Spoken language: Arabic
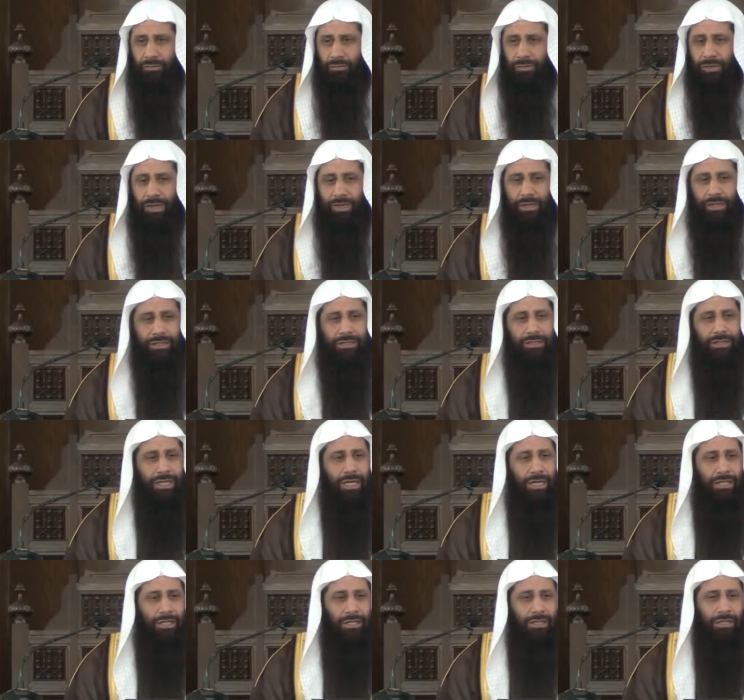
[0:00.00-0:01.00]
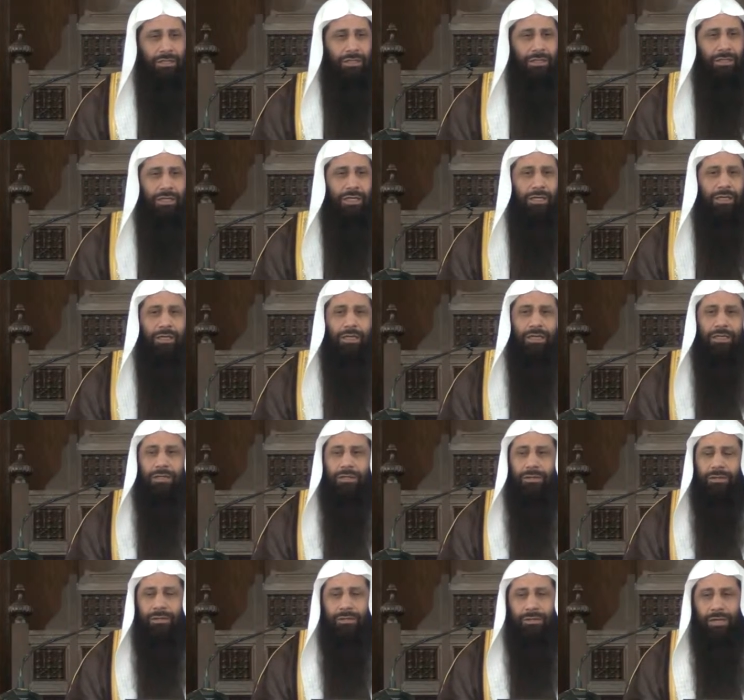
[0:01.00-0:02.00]
وهذه الزيادة هي
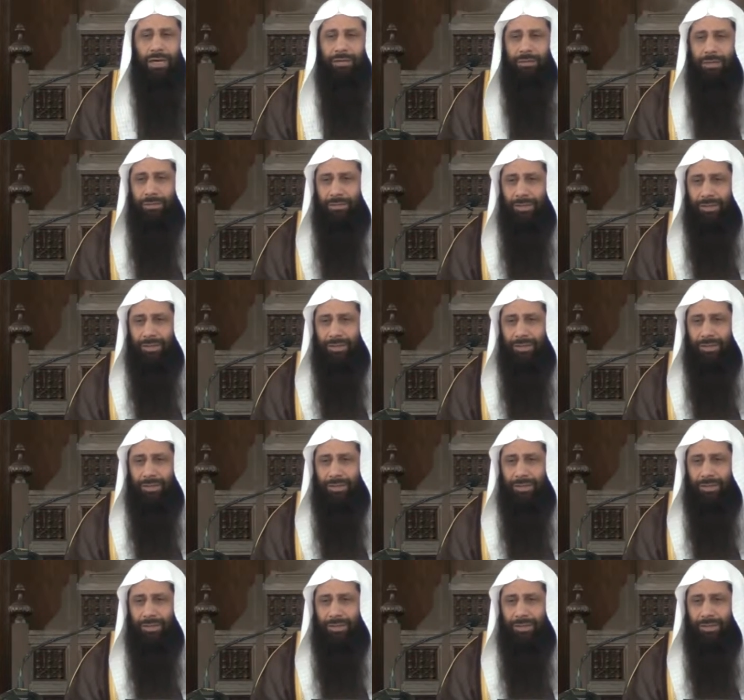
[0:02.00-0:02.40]
عمل